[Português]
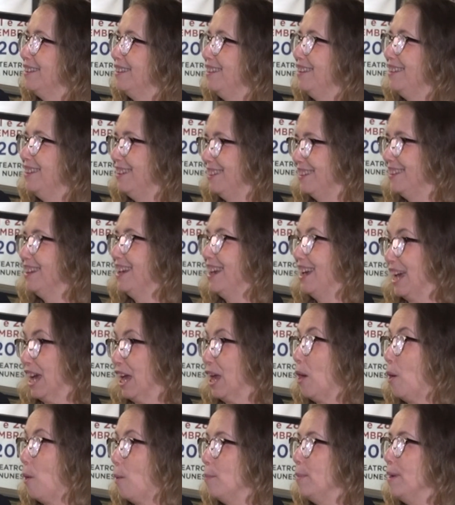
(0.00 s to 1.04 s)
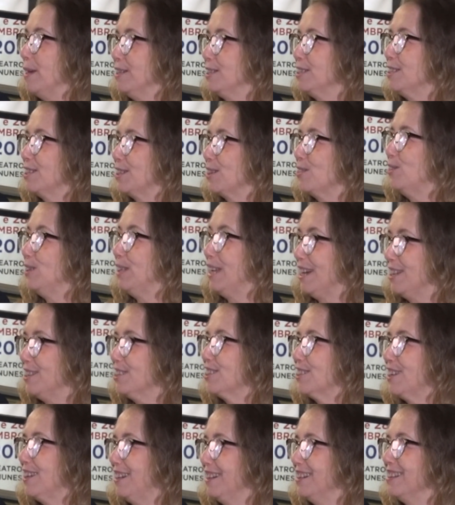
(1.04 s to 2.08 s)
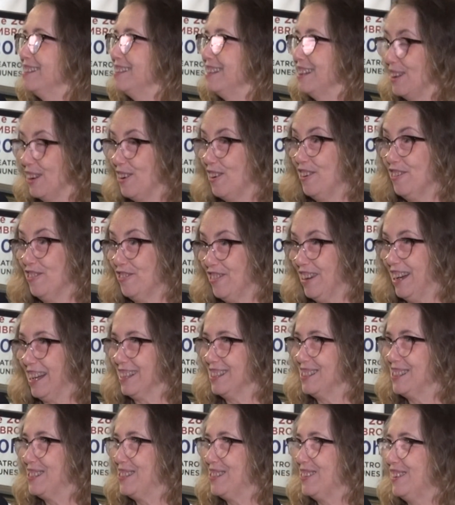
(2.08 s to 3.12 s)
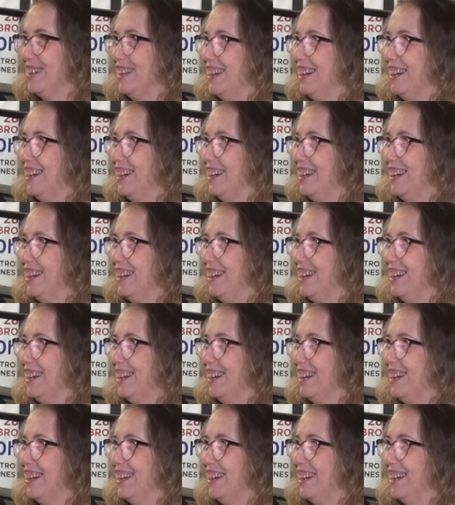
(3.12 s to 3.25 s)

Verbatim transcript: E é, realmente, cuidar de criança não é fácil.